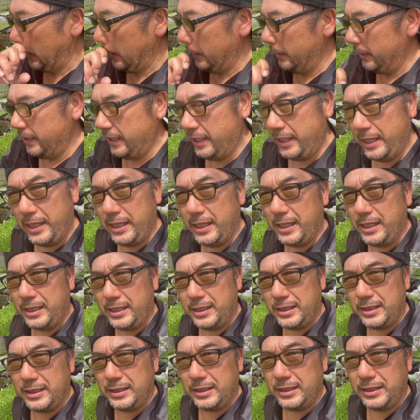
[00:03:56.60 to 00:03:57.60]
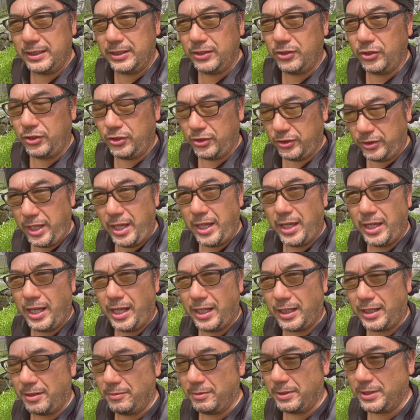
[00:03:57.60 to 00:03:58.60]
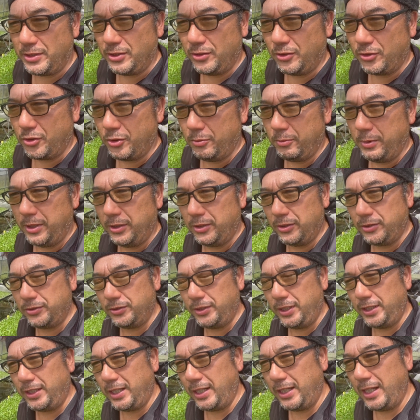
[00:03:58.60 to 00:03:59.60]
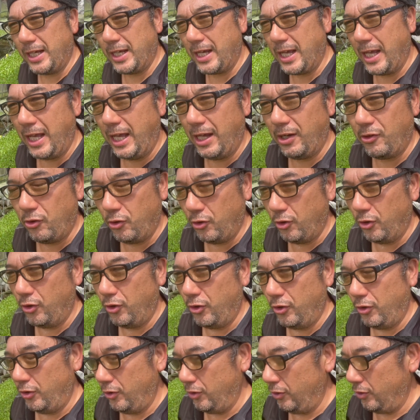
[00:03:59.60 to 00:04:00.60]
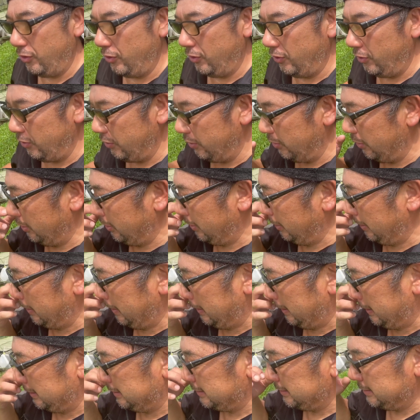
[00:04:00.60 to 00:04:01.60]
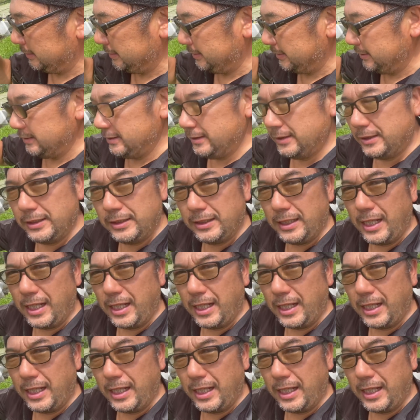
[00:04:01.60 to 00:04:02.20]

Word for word: えー、いろいろね、励ましのコメントくれた中、こう、